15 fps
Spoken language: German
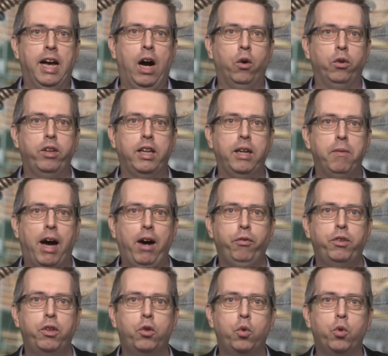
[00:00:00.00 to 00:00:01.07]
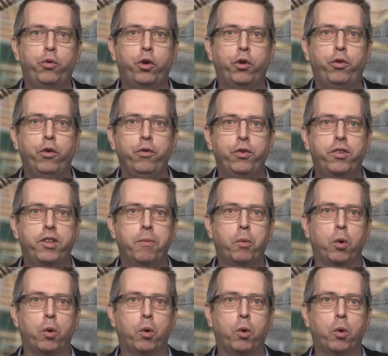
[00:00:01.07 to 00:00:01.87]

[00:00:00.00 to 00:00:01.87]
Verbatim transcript: Außerdem haftest du für 15%